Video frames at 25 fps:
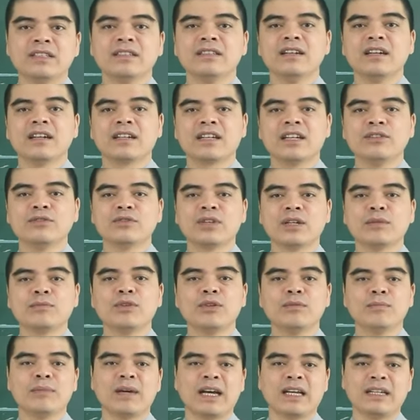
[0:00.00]
những người kinh doanh
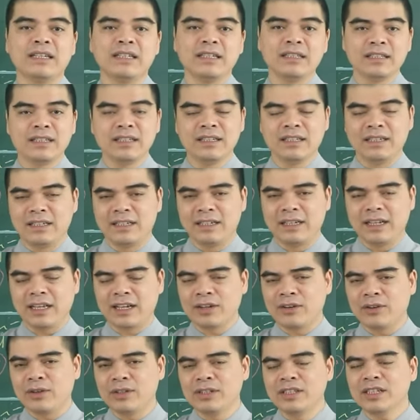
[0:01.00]
buôn bán thì
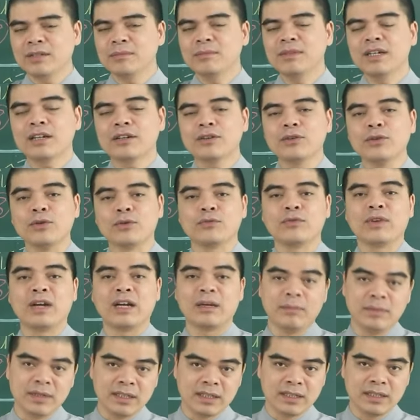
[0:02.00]
lại có những cái bước đột
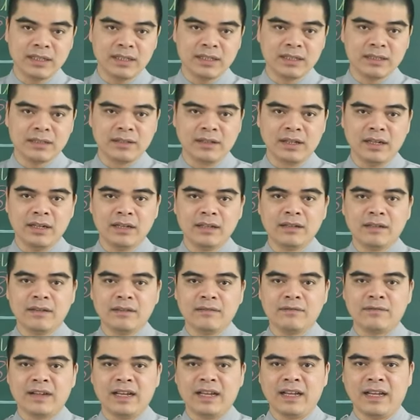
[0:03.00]
phá mới đó
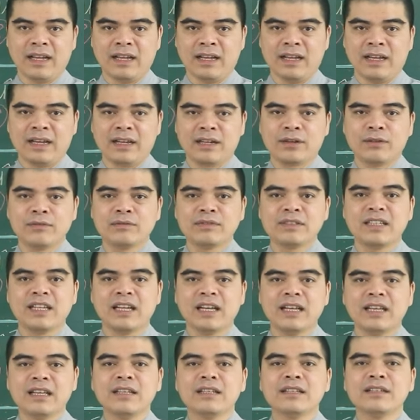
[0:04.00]
và cũng
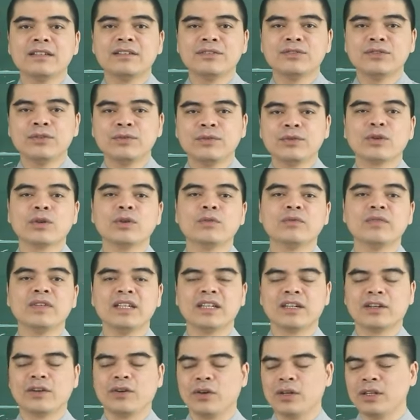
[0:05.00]
sẽ giúp cho quý
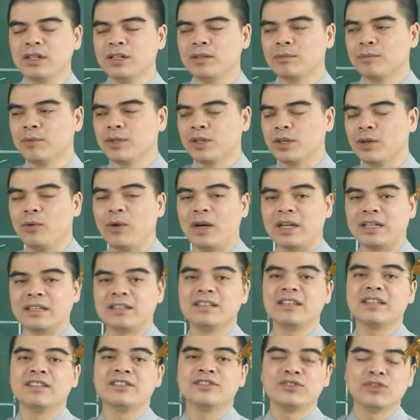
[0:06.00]
vị có được một cái khoản
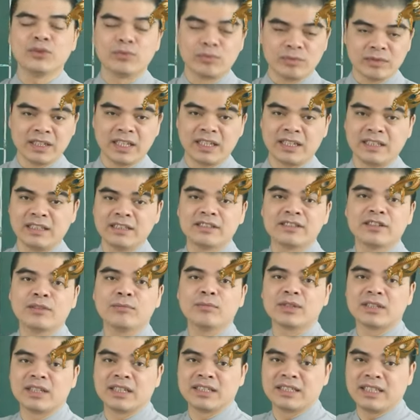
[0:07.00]
tiền dùng dính
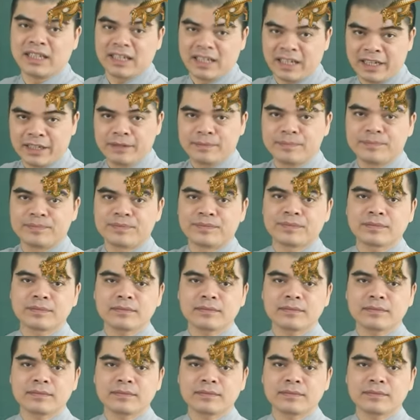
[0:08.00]
trong một thời gian ngắn